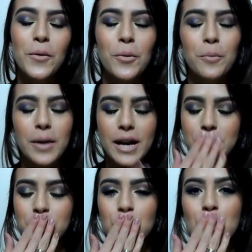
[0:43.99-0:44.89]
Um
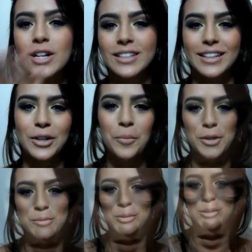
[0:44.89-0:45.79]
beijo e até o
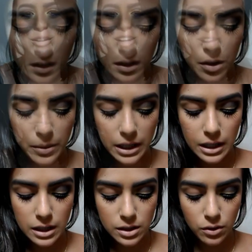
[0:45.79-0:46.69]
próximo tutorial. Então
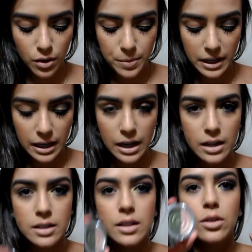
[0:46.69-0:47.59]
meninas, eu vou aplicar
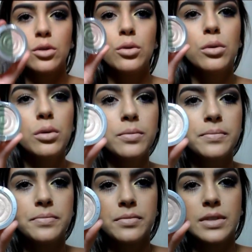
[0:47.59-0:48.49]
esse duo,
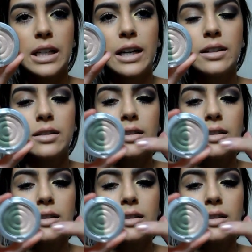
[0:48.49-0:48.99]
tá?